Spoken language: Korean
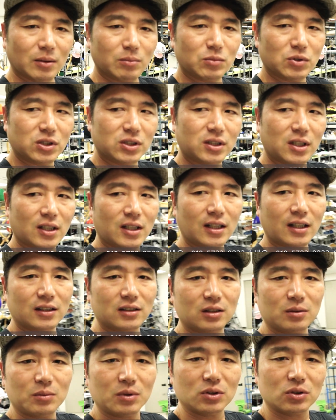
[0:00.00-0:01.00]
m g 세대
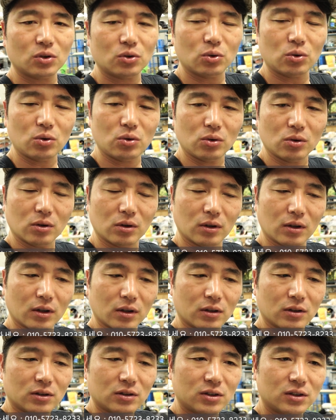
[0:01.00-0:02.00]
같으면서도
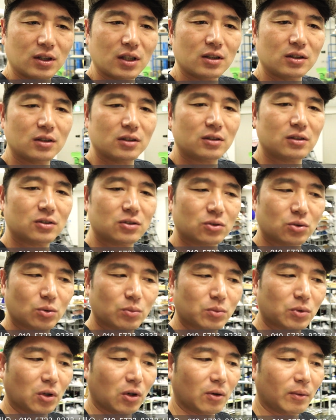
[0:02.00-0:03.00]
트렌드를
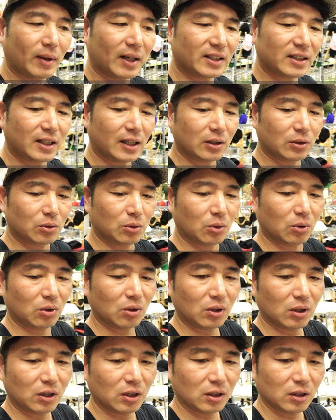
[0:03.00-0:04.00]
좀 더 많이 알고
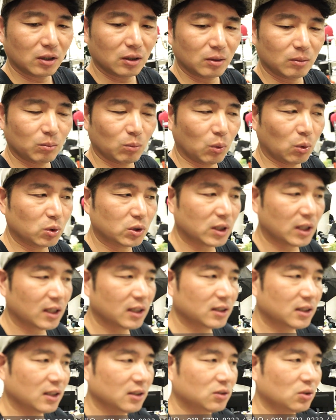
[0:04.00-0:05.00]

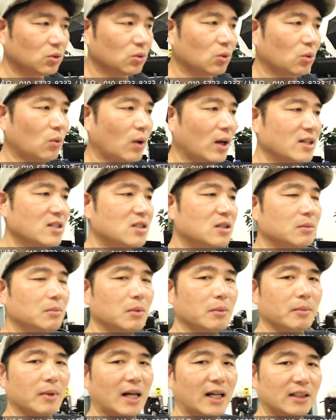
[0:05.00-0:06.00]
모자에 대해서도
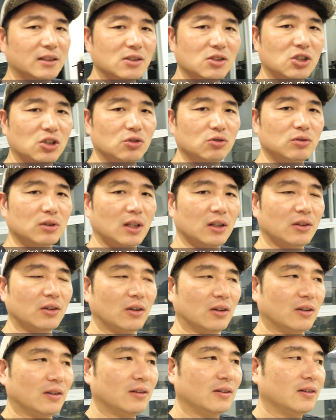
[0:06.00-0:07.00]
관심이 많은
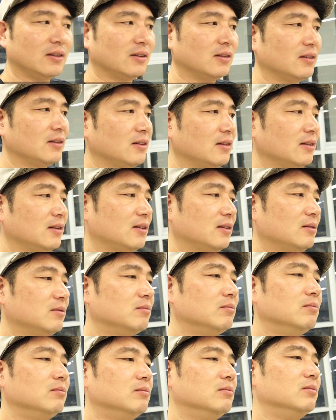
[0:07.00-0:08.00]
친구라서
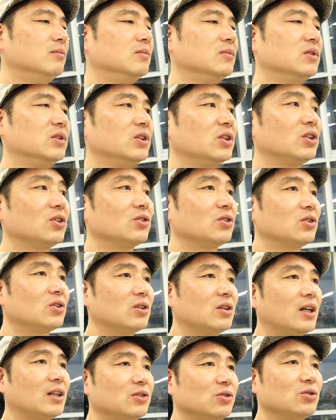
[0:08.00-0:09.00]
음,
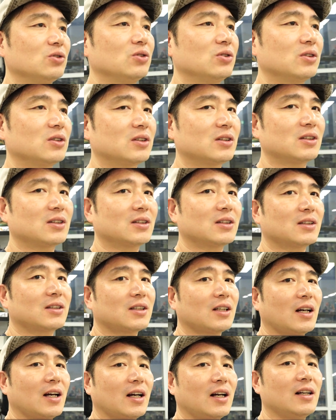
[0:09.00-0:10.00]
의견들을 아주
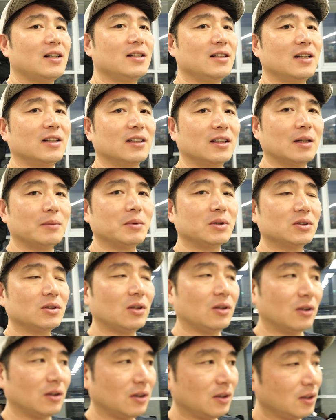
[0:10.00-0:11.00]
잘
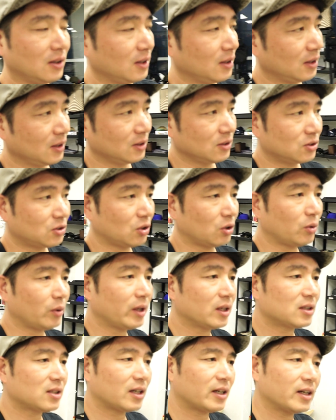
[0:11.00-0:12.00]
이야기하면서 저희
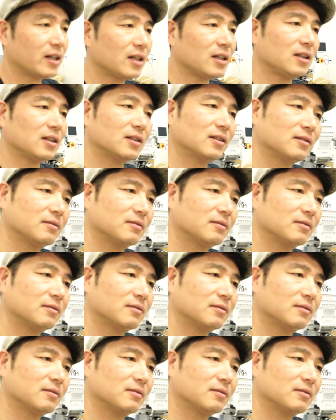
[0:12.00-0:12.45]
회사에